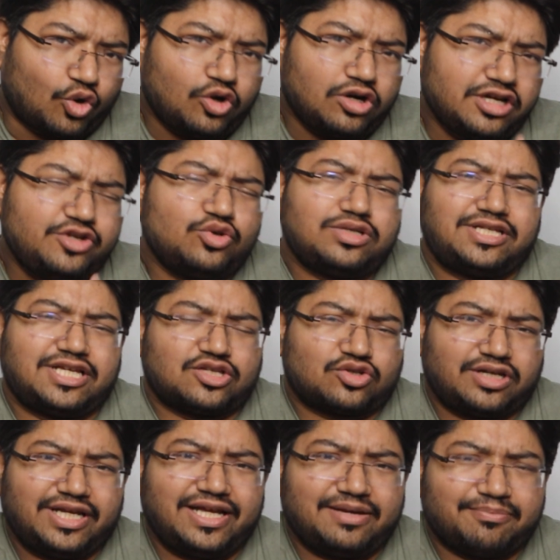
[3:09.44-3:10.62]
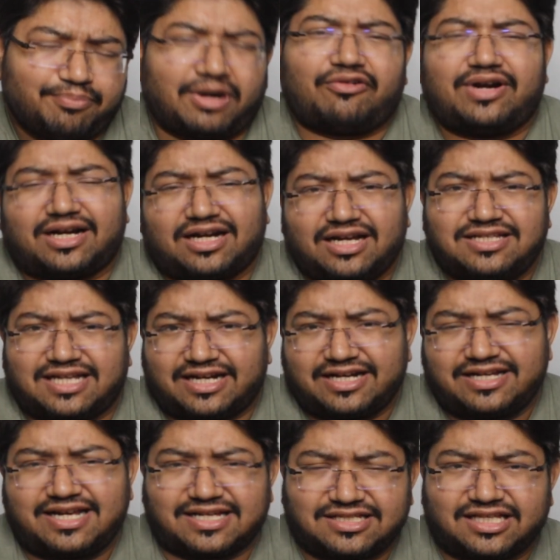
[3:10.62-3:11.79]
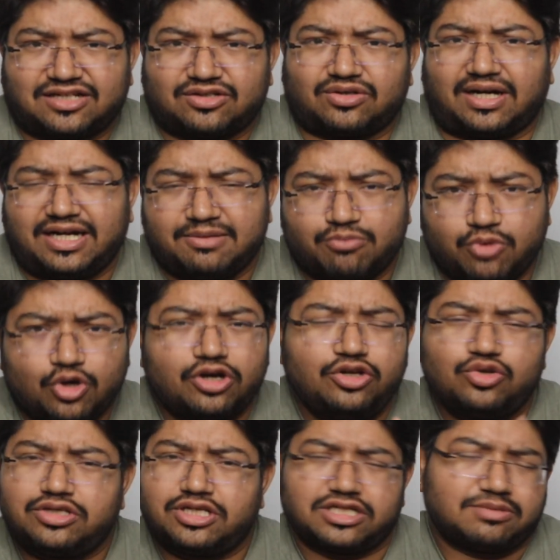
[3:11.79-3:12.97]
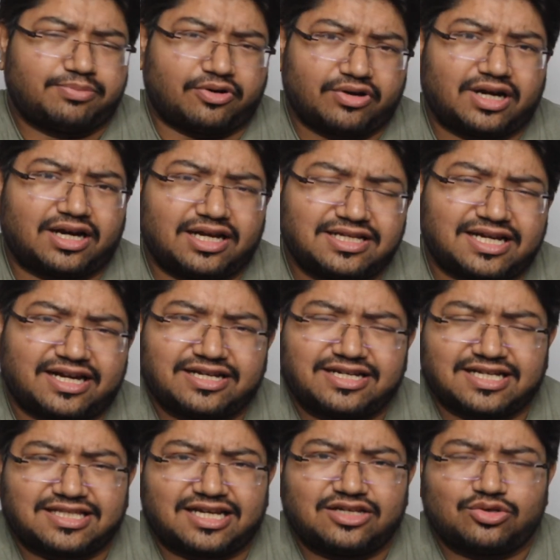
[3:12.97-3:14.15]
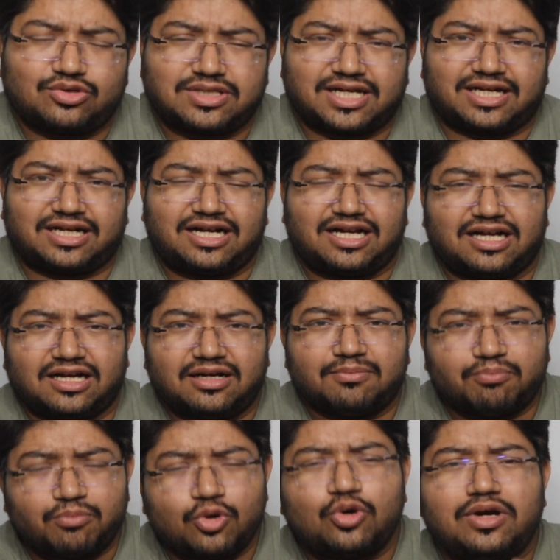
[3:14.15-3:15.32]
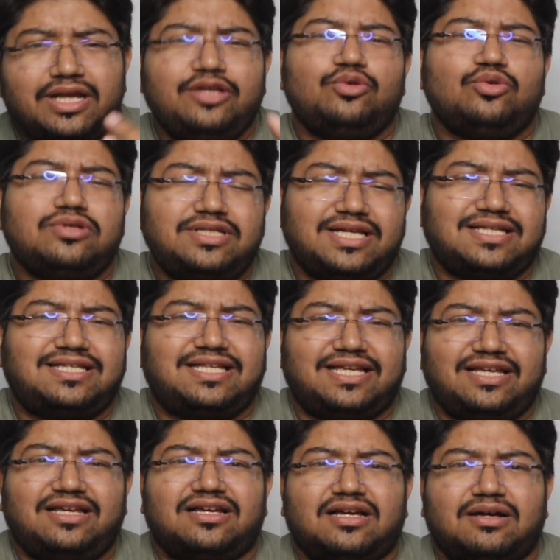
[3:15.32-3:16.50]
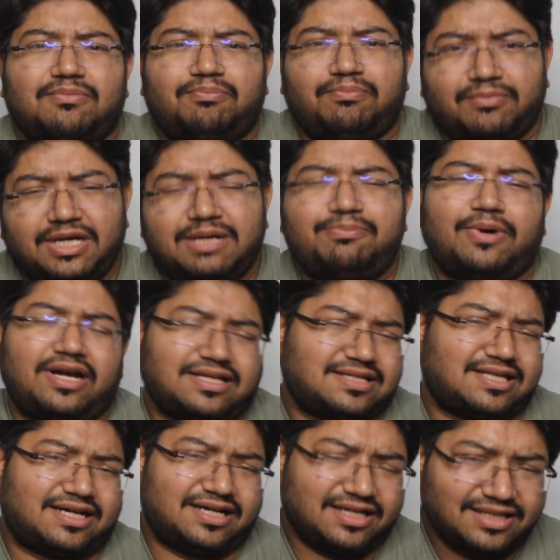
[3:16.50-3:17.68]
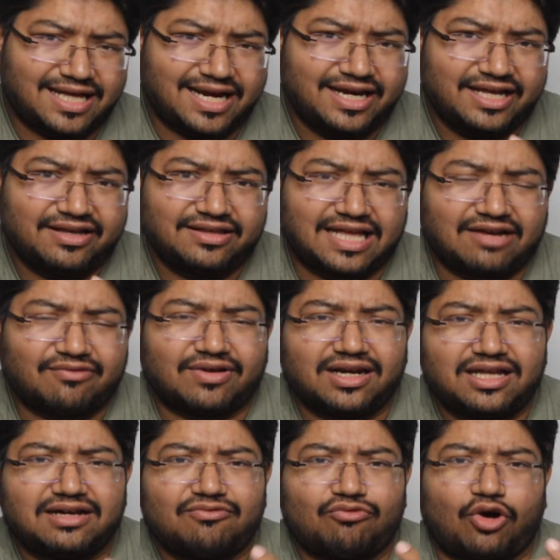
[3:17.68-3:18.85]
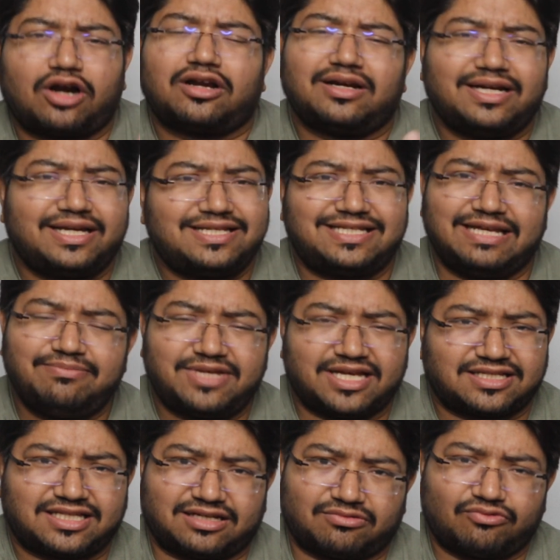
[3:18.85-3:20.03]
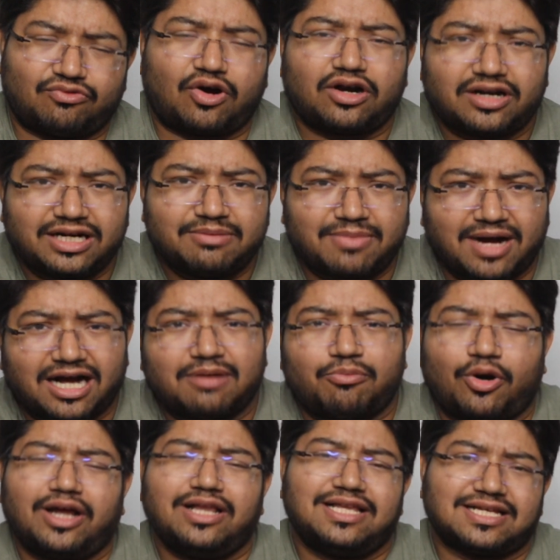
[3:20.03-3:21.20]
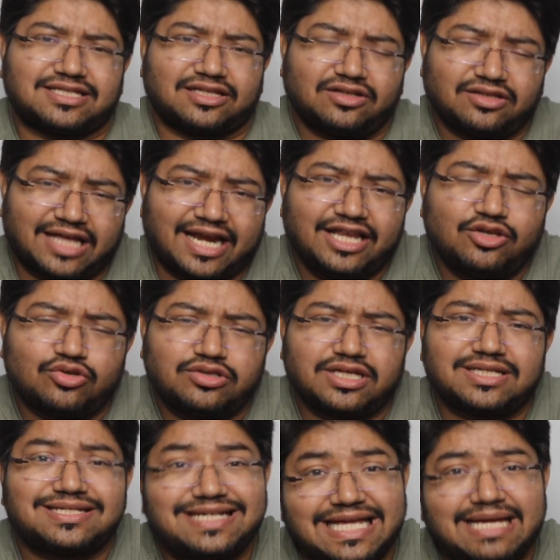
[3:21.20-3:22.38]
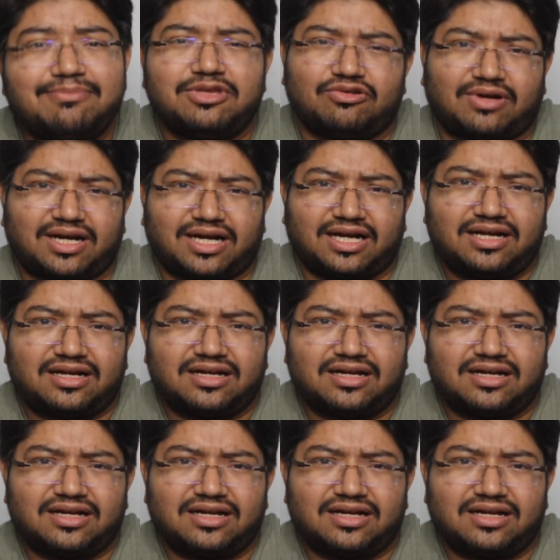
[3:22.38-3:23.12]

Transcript: కోల్ యూజ్ చేసుకుని పవర్ ఎట్లా జనరేట్ చేస్తారు అంటే బొగ్గుని యూజ్ చేసిన పవర్ ఎట్లా జనరేట్ చేస్తారని చూస్తే కనుక బొగ్గుని యూజ్ చేసి నిప్పు అంటిస్తారండి దాన్ని దానివల్ల వాటర్ని స్టీమ్ చేస్తారు వాటర్ని బాగా బాయిల్ చేస్తారు దాని నుంచి వచ్చే స్టీమ్ ద్వారా